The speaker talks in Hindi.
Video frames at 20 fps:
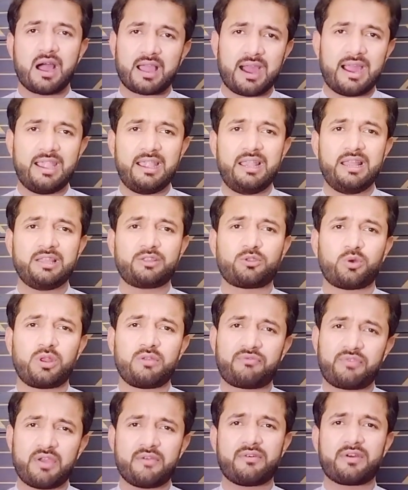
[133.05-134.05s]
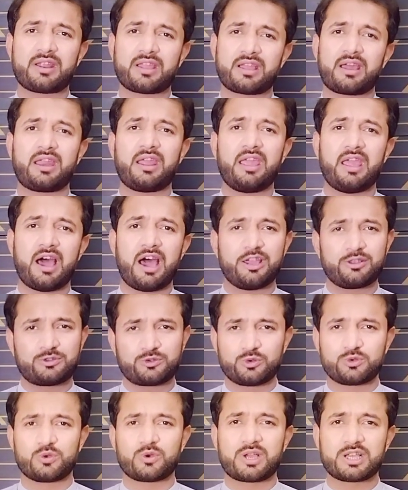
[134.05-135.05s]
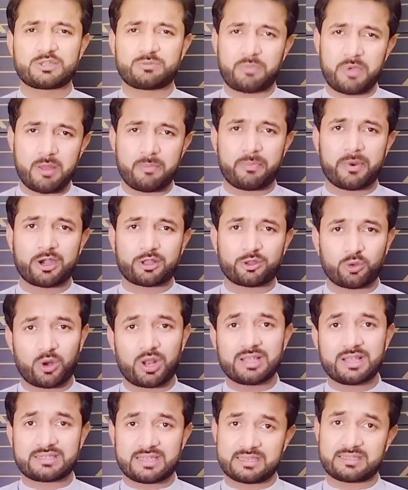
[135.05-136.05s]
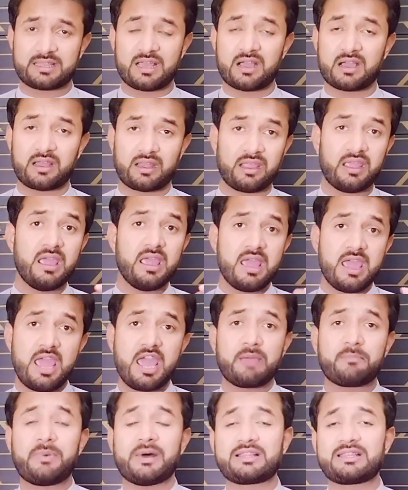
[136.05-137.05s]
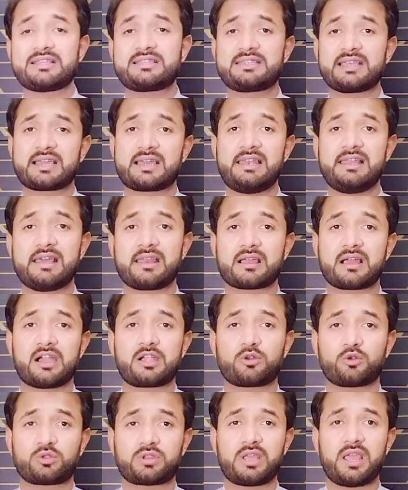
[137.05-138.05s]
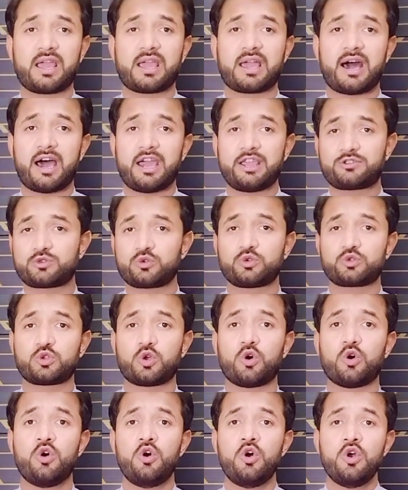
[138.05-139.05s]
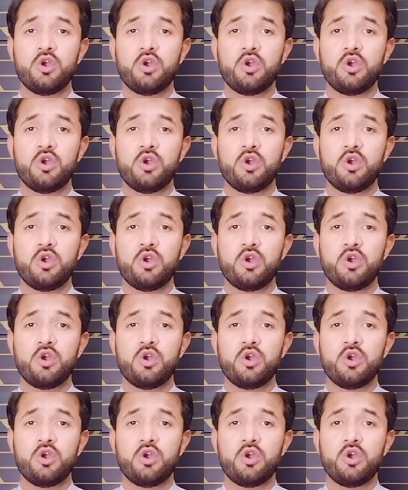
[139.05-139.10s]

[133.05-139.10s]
काइंडली थोड़ी फेवर करें आईसूजो का स्पेयर पार्ट थोड़ा सस्ता करें एक बात इससे क्लियर कट होती है कि आईसूजो